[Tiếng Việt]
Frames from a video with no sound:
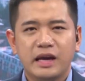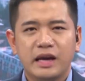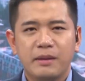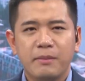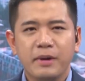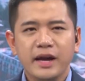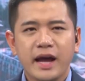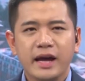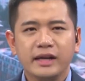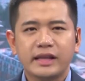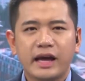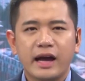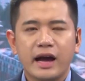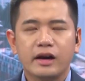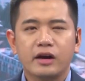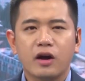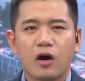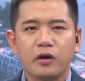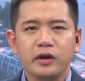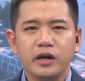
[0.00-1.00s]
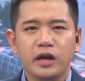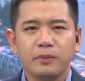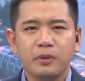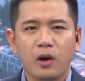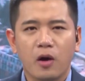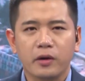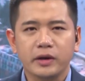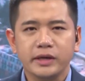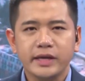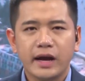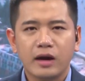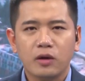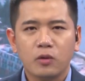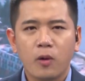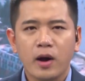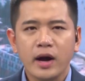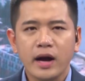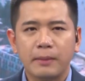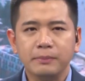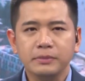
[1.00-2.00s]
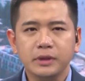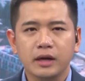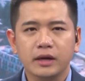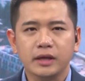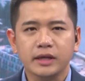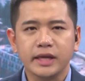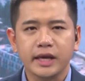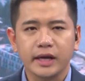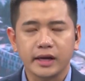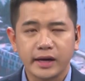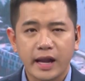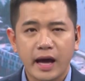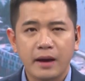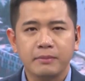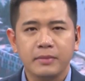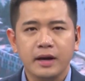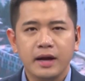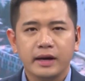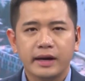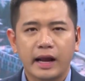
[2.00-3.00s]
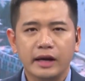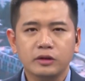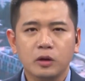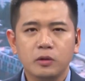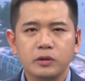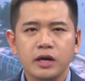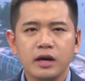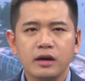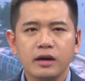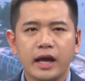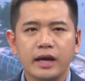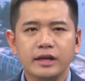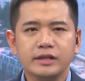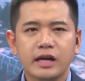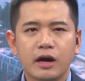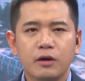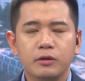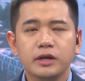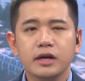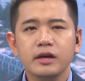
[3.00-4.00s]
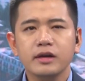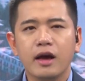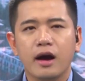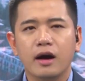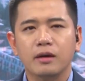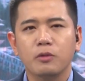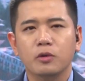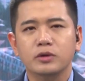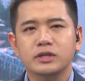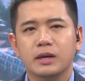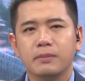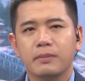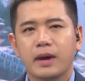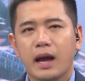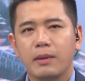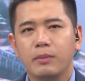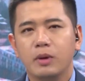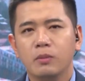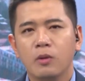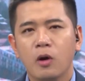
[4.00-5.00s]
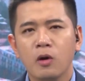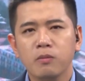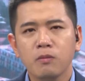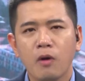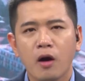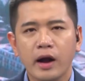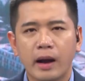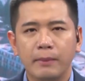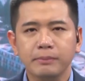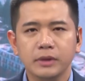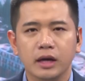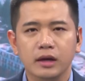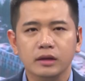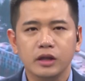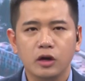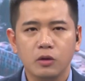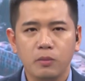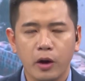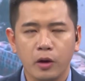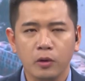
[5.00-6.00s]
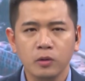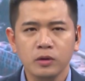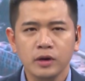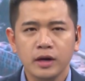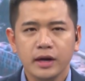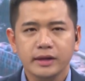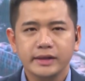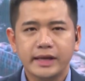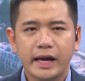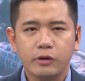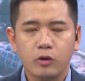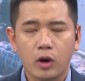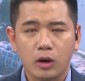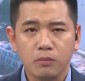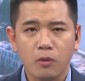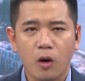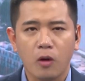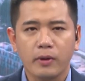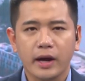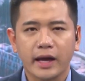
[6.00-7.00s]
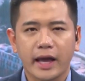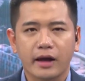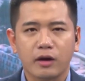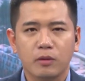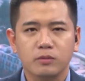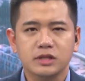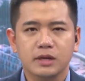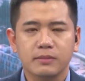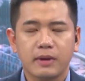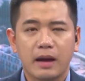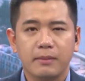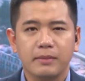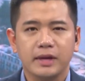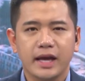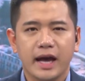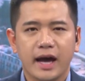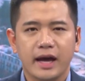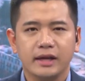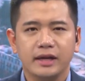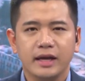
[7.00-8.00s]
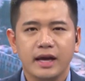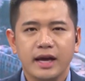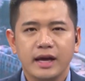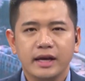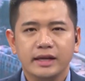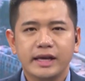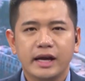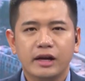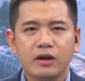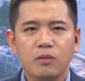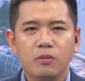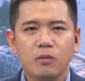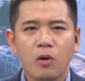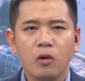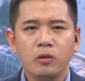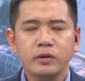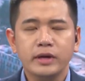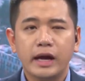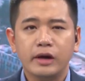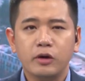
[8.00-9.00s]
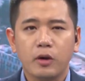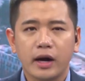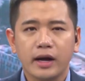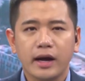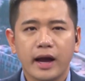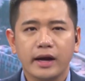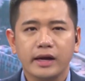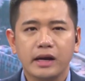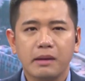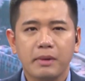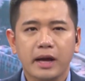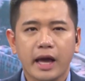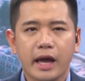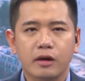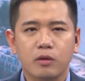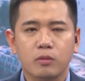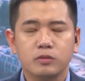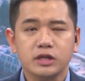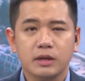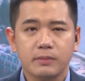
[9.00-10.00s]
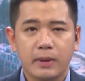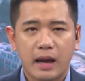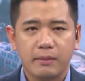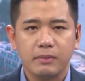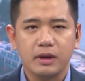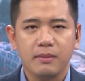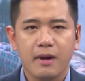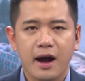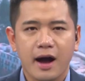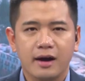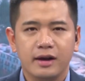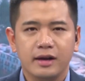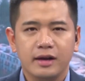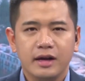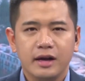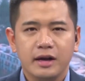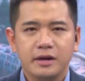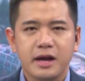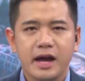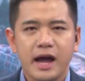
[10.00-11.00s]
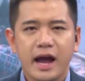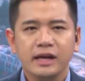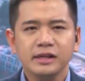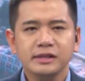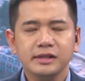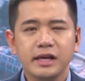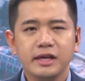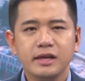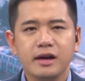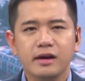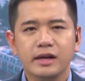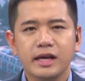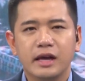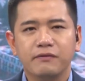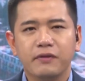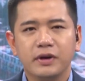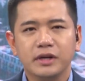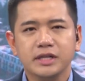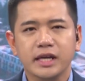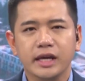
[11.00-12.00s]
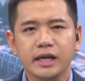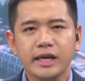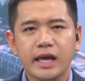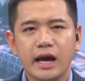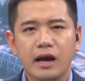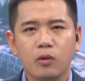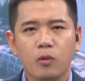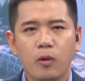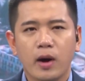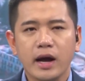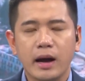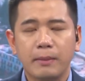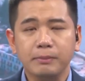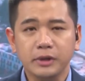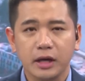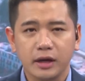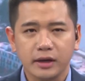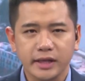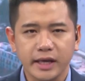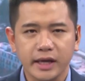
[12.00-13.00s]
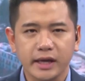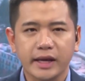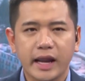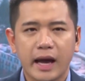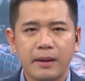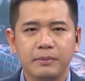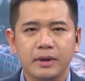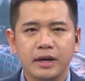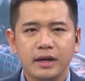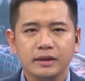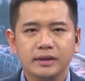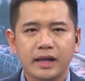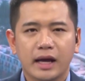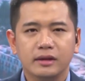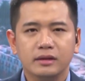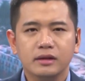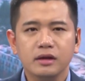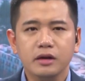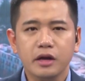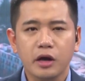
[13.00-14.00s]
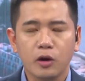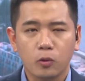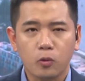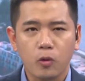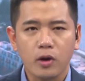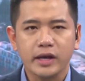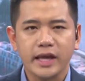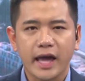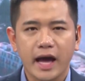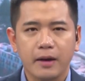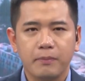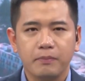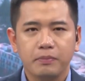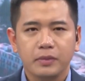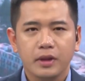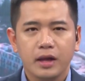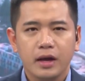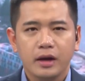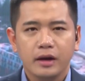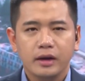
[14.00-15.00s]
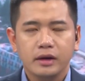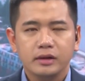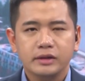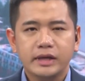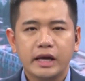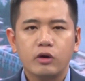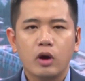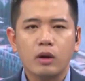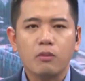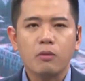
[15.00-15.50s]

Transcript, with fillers: Và mới đây tại Hà Nội, Hiệp hội Văn hóa ẩm thực Việt Nam đã tổ chức lễ trao chứng nhận 121 món ẩm thực tiêu biểu giai đoạn 1 2022 và công bố giai đoạn 2 năm 2023 đề án xây dựng và phát triển văn hóa ẩm thực Việt Nam thành thương hiệu quốc gia. Giai đoạn